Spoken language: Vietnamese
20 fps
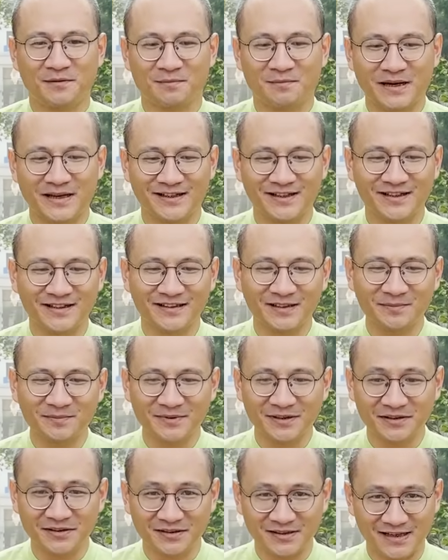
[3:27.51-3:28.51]
bài thiền
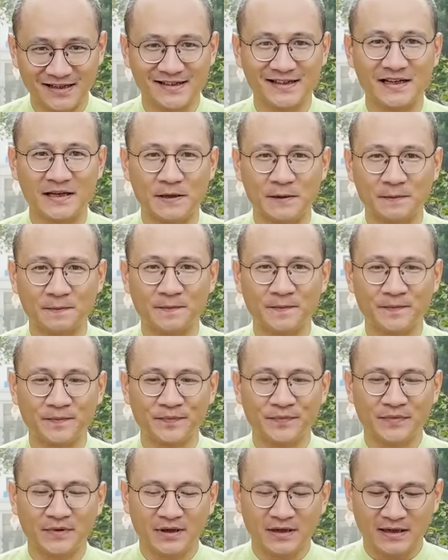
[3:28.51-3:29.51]
tâm từ là gì
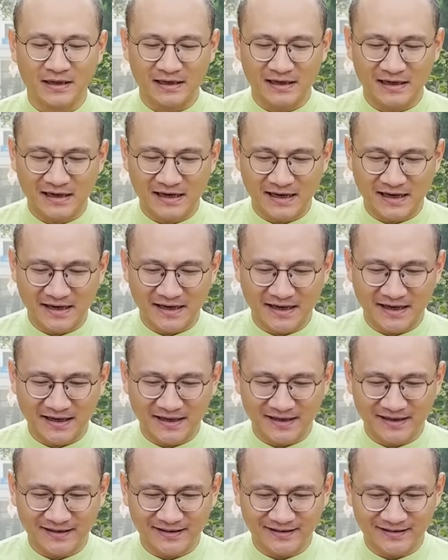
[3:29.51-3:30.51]

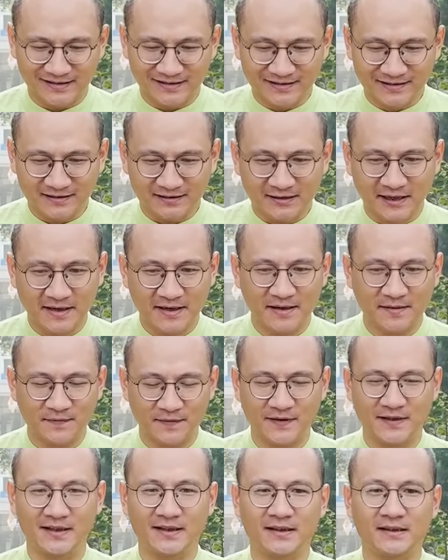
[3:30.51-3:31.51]
là thay
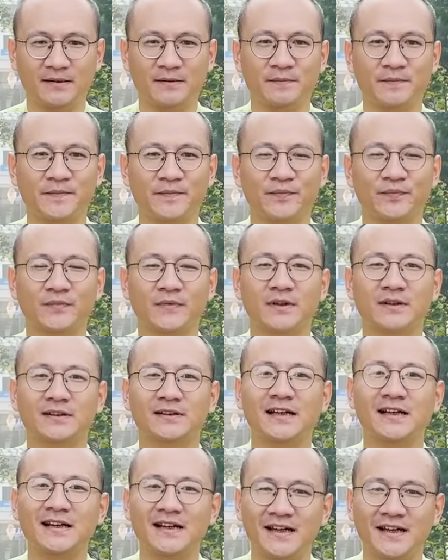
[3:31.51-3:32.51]
vì
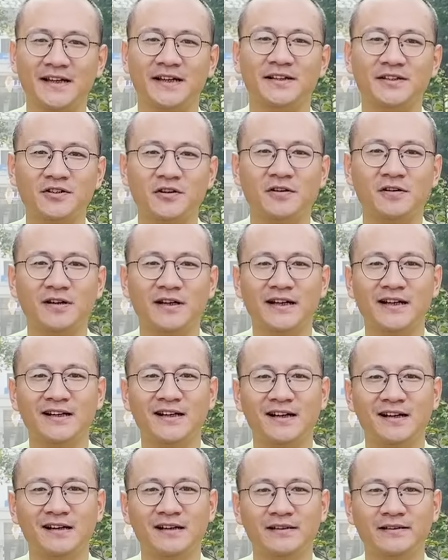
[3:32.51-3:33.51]
ta để cho cái
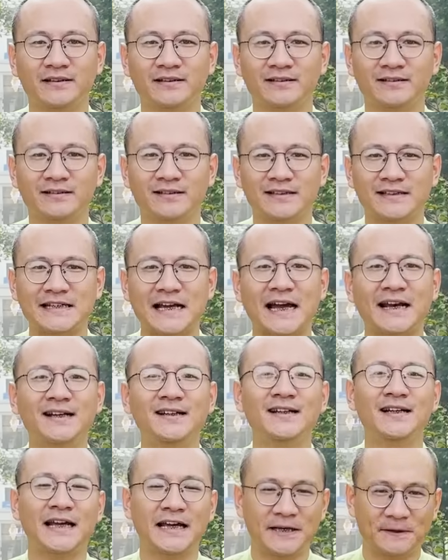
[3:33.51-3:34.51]
năng lượng
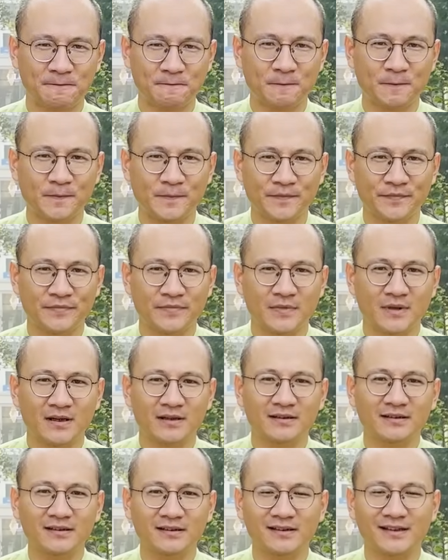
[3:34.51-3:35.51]
chán ghét
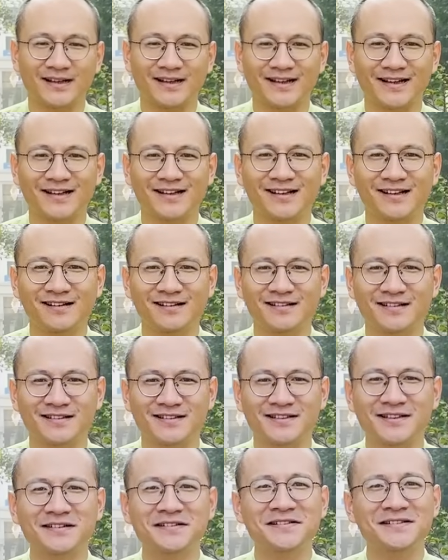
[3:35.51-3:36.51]
tức là cái năng lượng
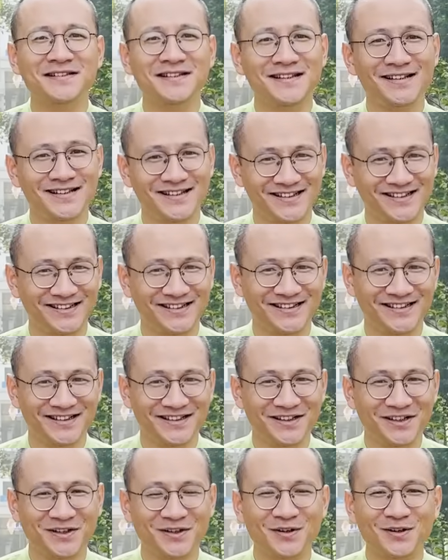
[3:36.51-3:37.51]
sân si đó
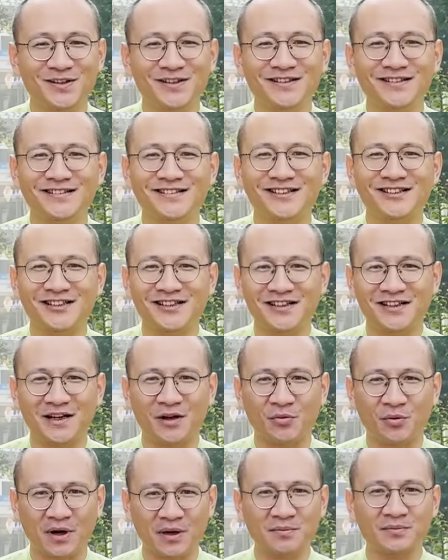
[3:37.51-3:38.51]
nó ngự trị
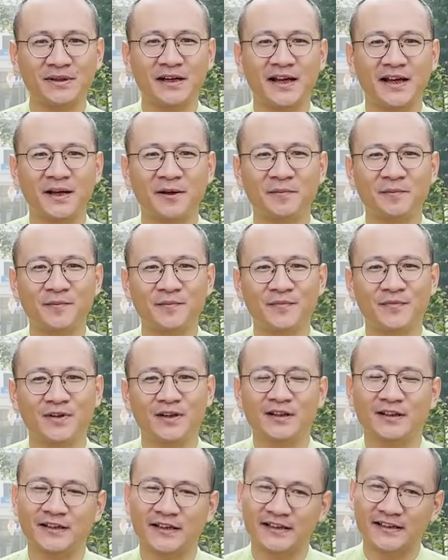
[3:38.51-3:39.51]
đầu óc ta
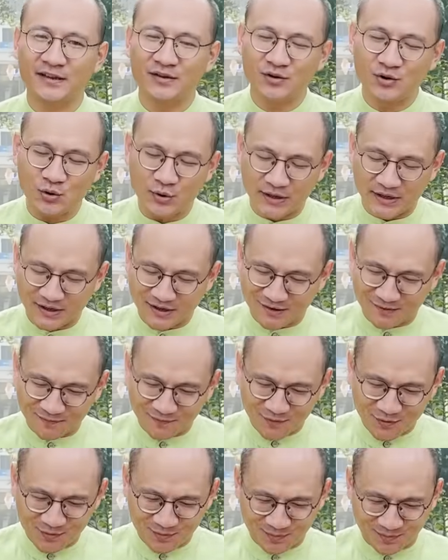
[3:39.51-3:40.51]
thì ta chuyển
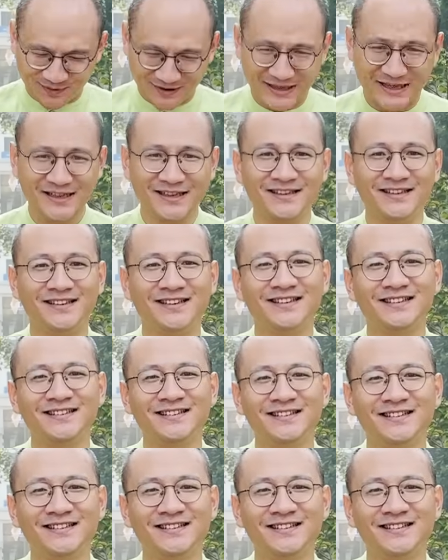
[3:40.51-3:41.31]
vùng năng lượng